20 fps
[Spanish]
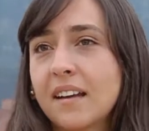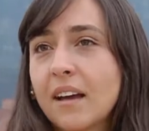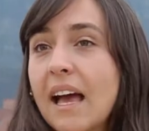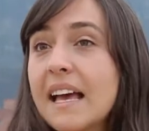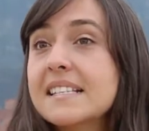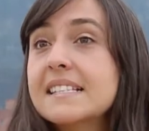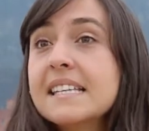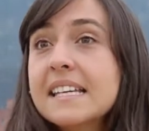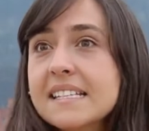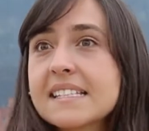
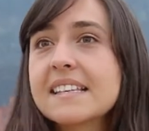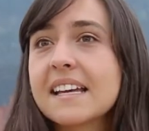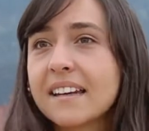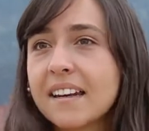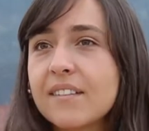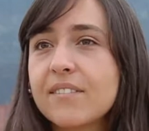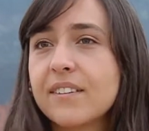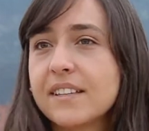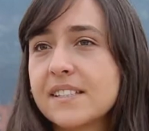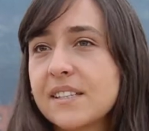asistan
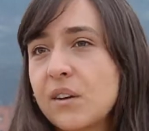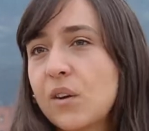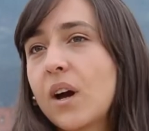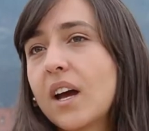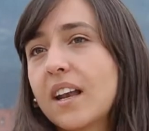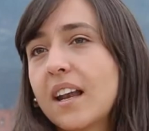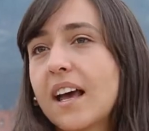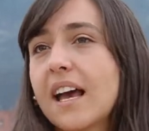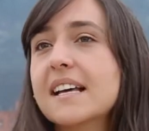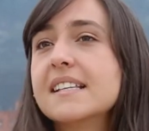al
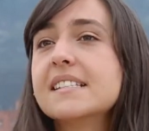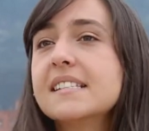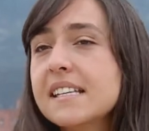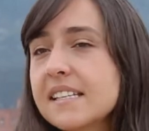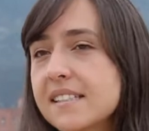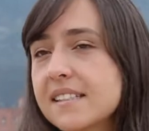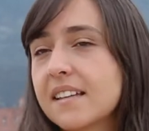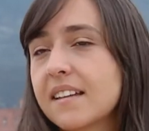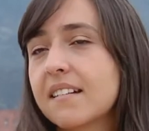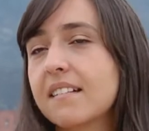festival,
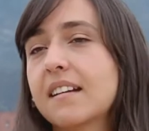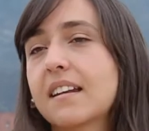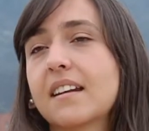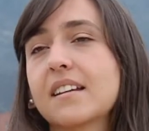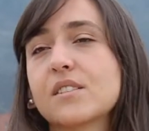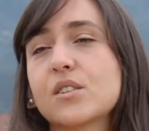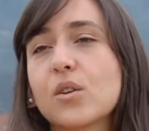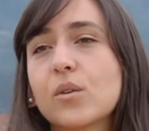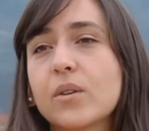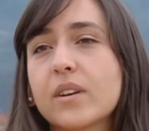asistan a ver
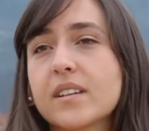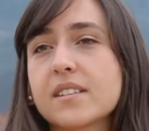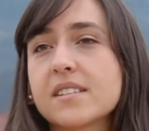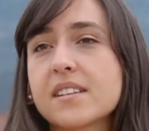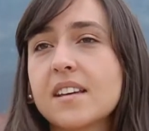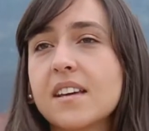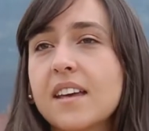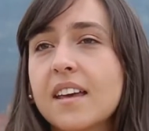las obras